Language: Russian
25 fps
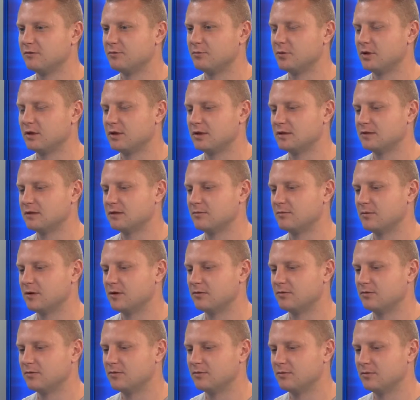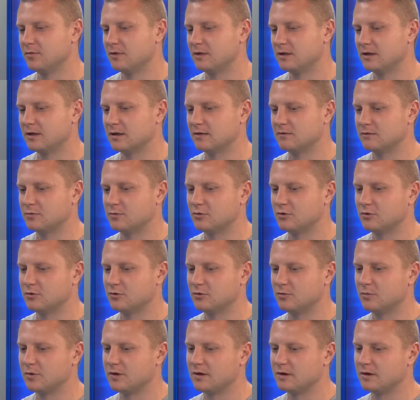В 2015 году я в
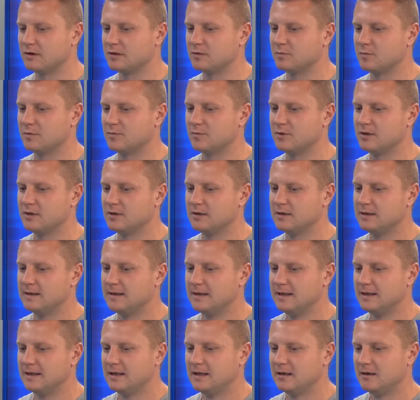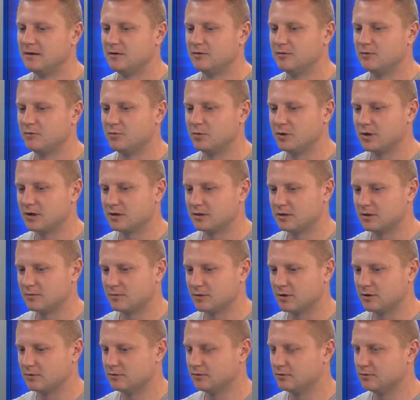сборную первый раз попал. Но в 2015
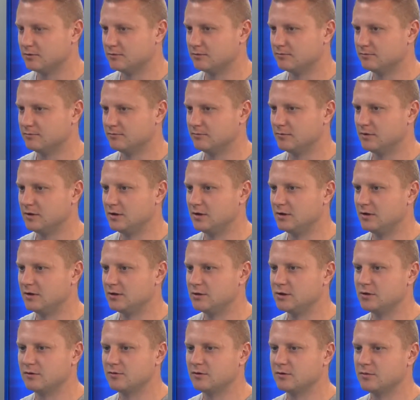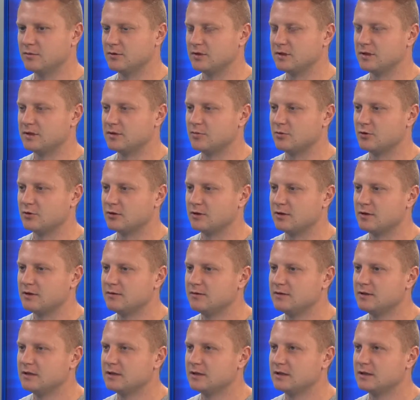году ничего мы со сборной не
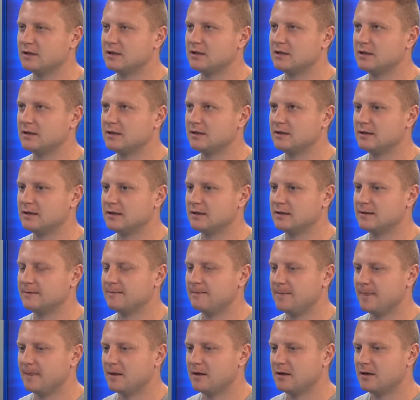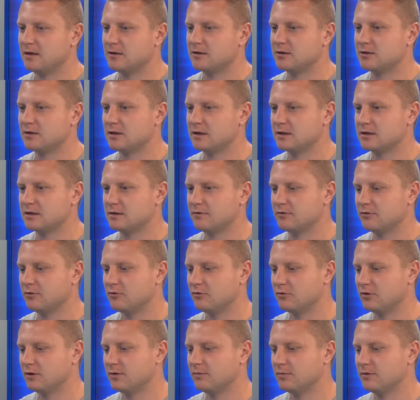выиграли. А с 2016
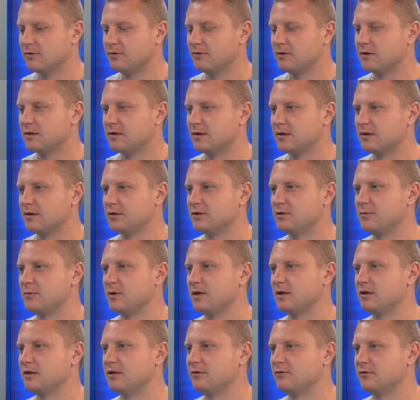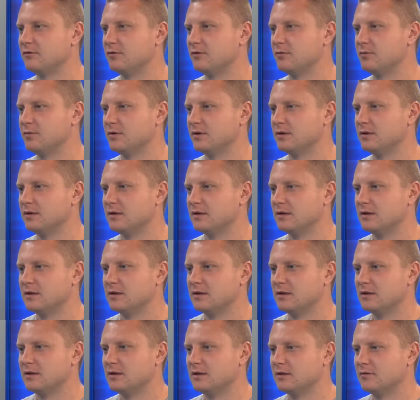года мы выиграли чемпионат Европы.
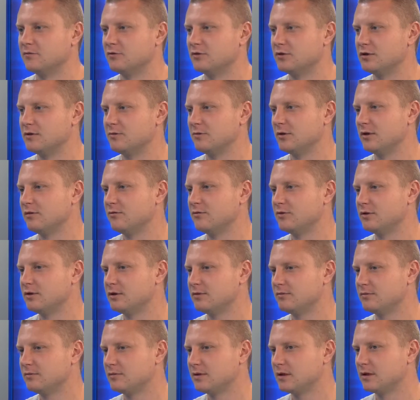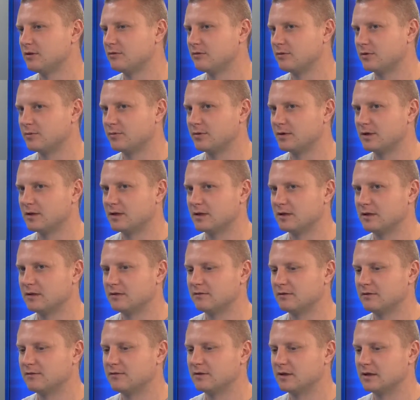8 э, на 8, который
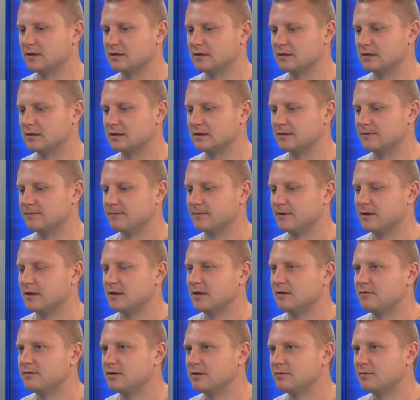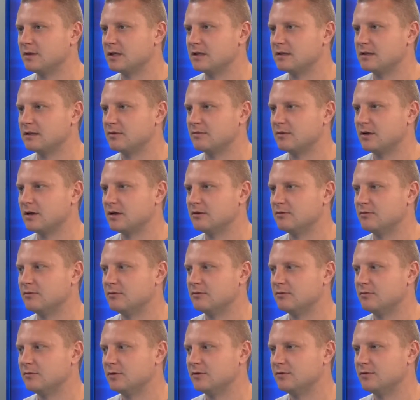проходил во Франции. В 2017
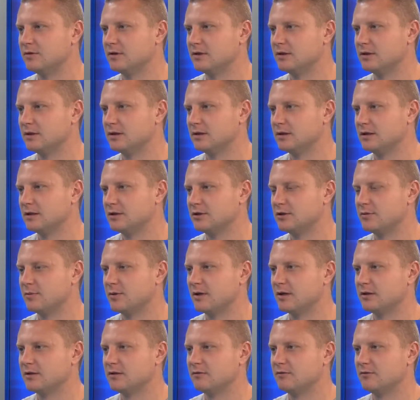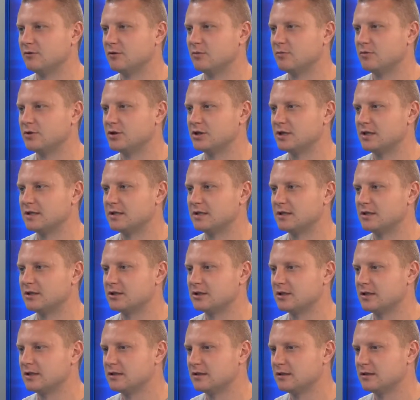году мы выиграли чемпионат Европы 6 на
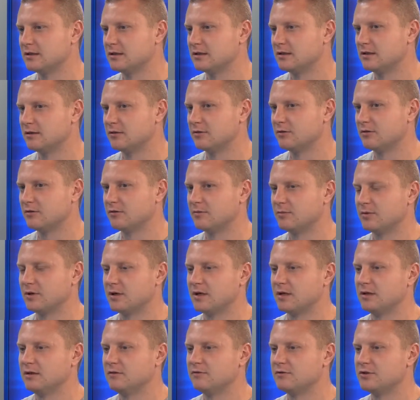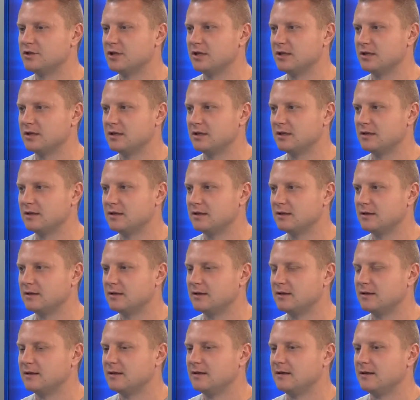6, который проходил в Чехии.
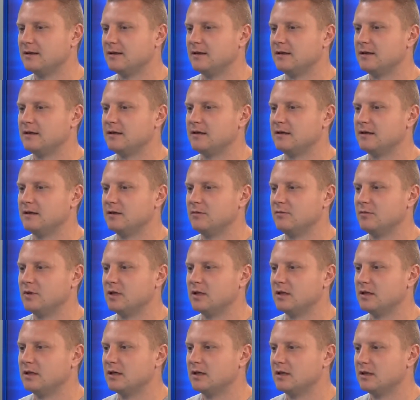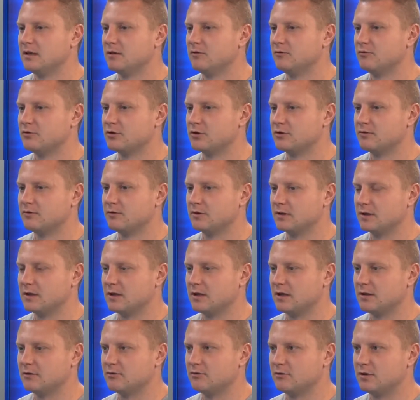Э, мне дали лучшего
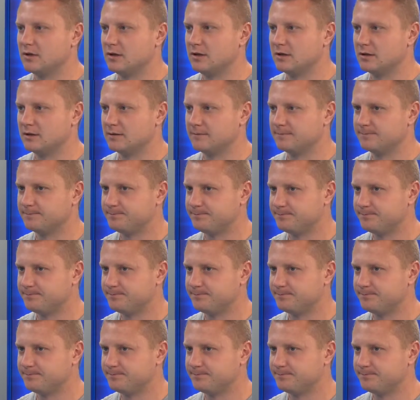вратаря турнира.